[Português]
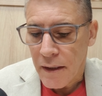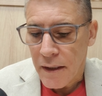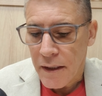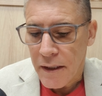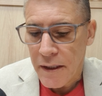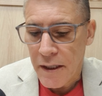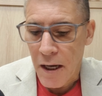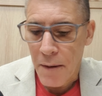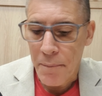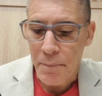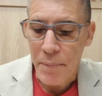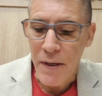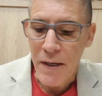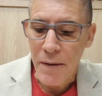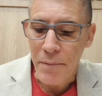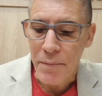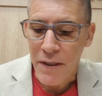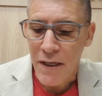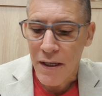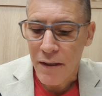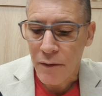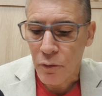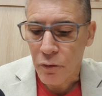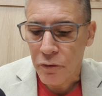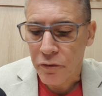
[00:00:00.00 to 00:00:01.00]
E a
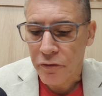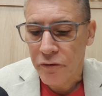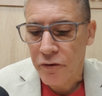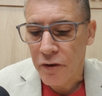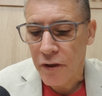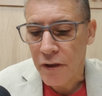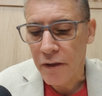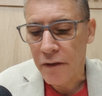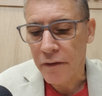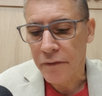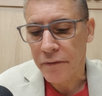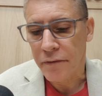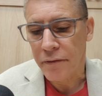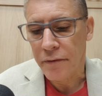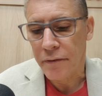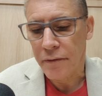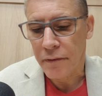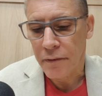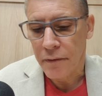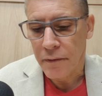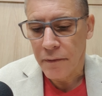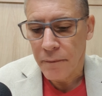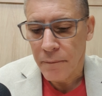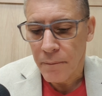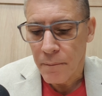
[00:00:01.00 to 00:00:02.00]
Bíblia nos
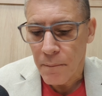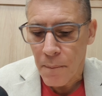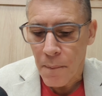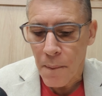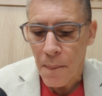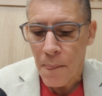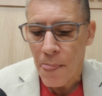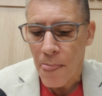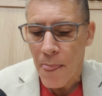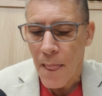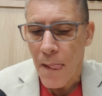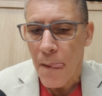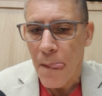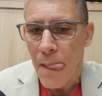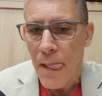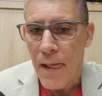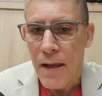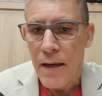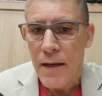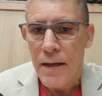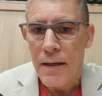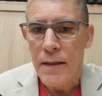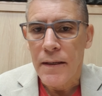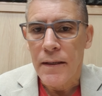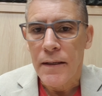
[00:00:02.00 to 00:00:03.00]
diz
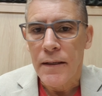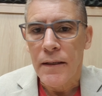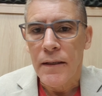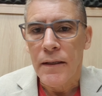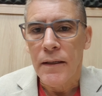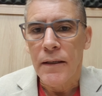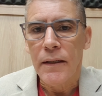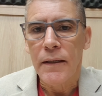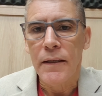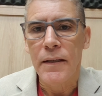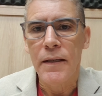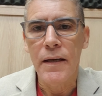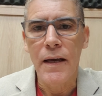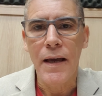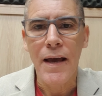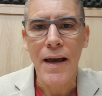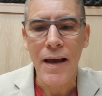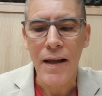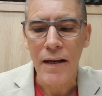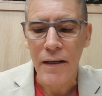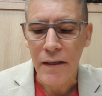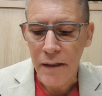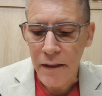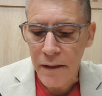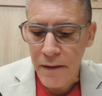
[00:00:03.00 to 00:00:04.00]
que
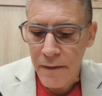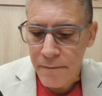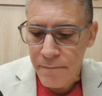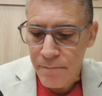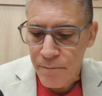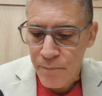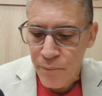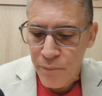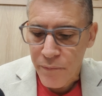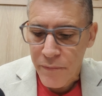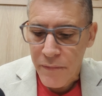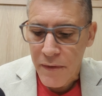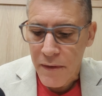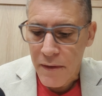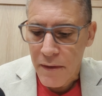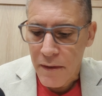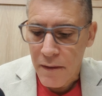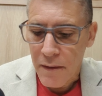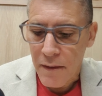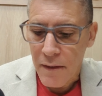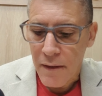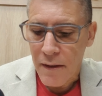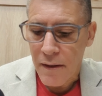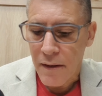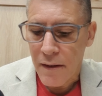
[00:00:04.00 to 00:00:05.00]
ele
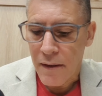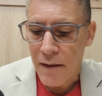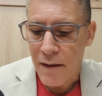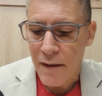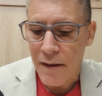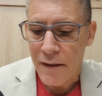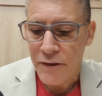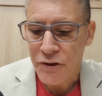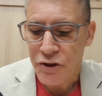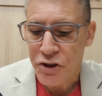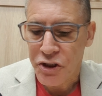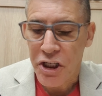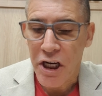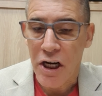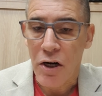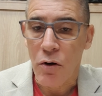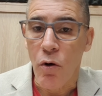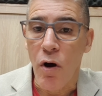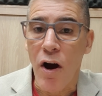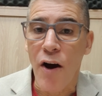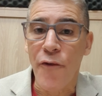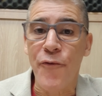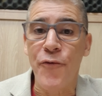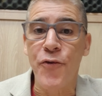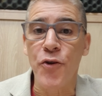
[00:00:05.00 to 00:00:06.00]

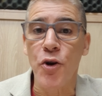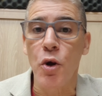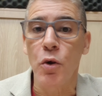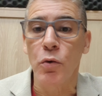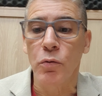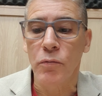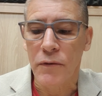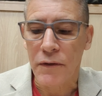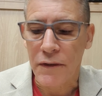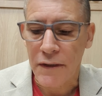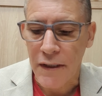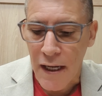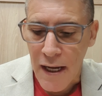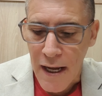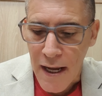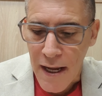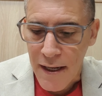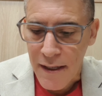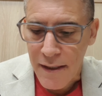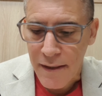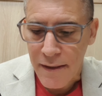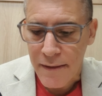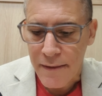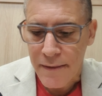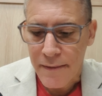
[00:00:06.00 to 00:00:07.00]
chegou a
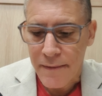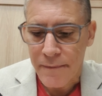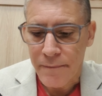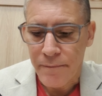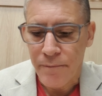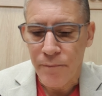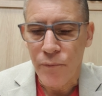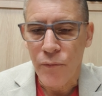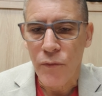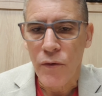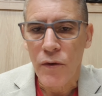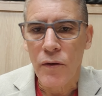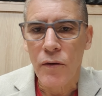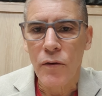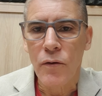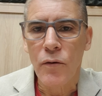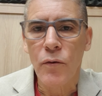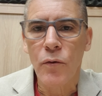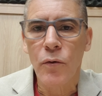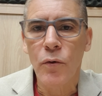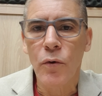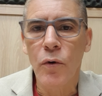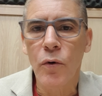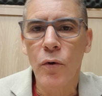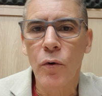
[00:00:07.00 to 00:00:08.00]
afrontar
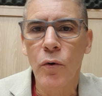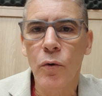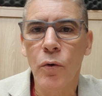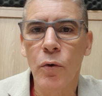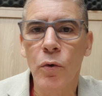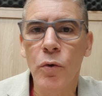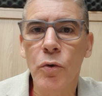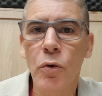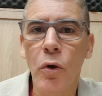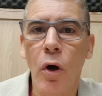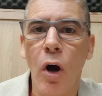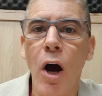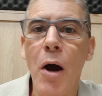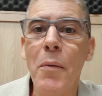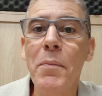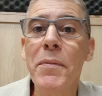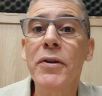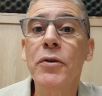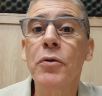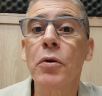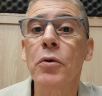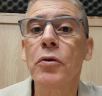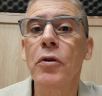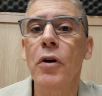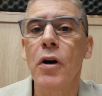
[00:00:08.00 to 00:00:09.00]
o
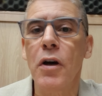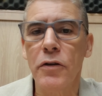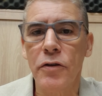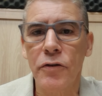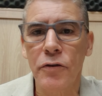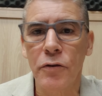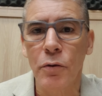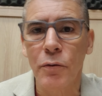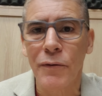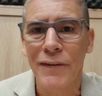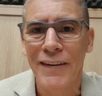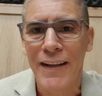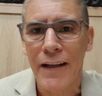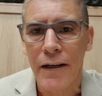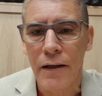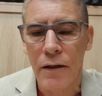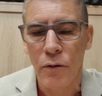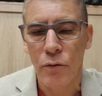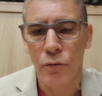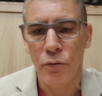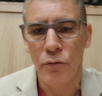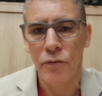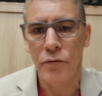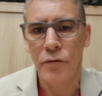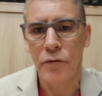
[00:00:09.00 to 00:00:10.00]
nome do nosso
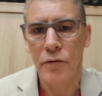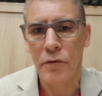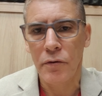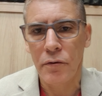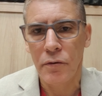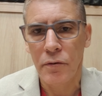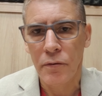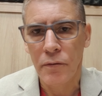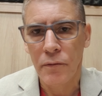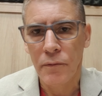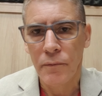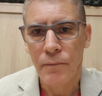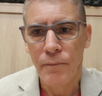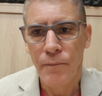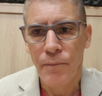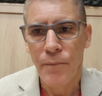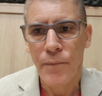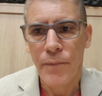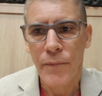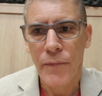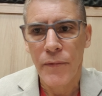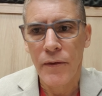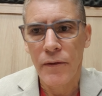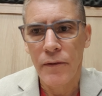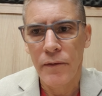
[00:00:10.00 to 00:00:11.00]
Deus
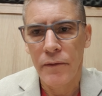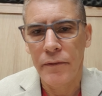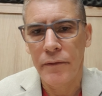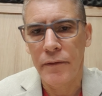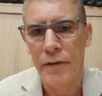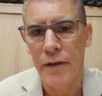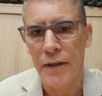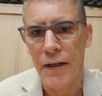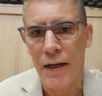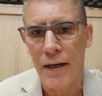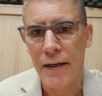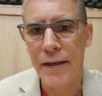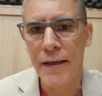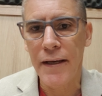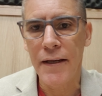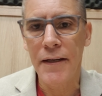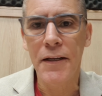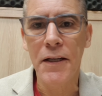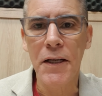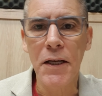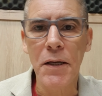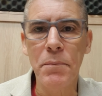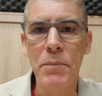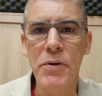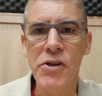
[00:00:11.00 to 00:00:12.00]

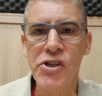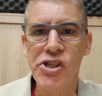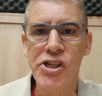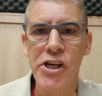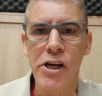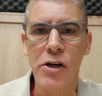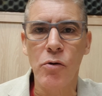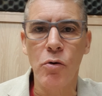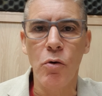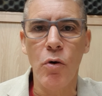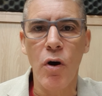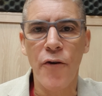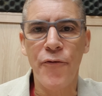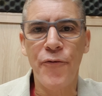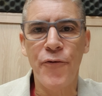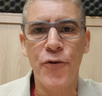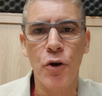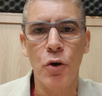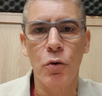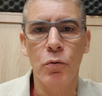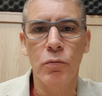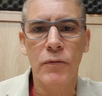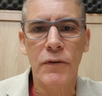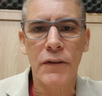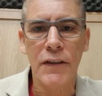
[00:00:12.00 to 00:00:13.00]
Senaqueribe chegou a
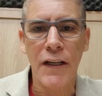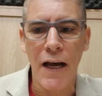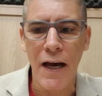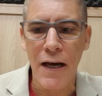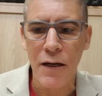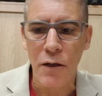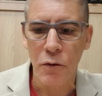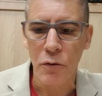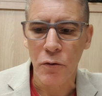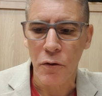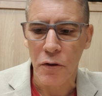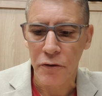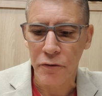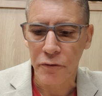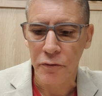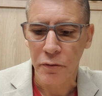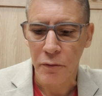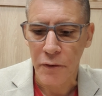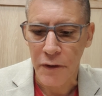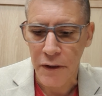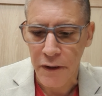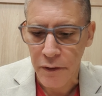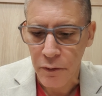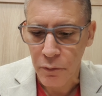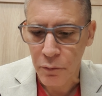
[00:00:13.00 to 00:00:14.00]
afrontar o nosso
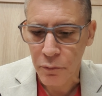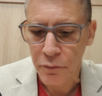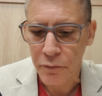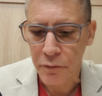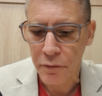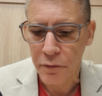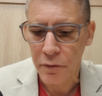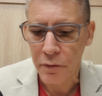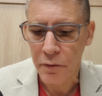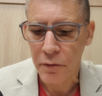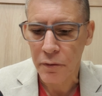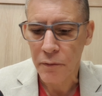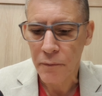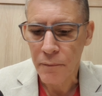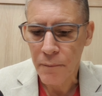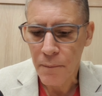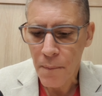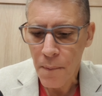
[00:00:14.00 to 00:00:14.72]
Deus.